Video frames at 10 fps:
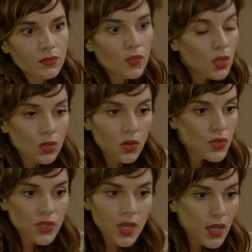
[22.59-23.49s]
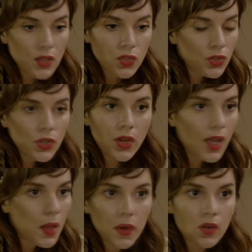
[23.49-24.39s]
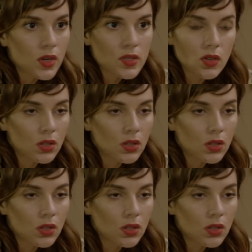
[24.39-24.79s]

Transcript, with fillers: No, no lo sé y yo no tengo nada que ver con eso.